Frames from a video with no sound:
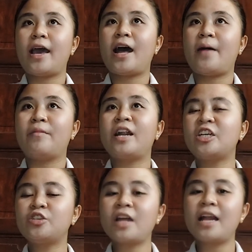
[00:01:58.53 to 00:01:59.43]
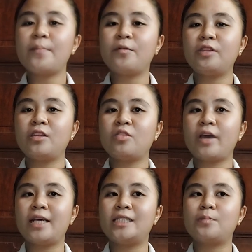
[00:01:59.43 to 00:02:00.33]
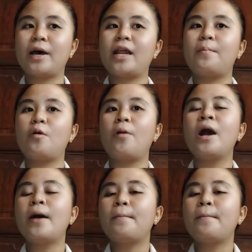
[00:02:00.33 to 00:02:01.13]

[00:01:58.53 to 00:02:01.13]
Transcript: Um, rationally po nito is para po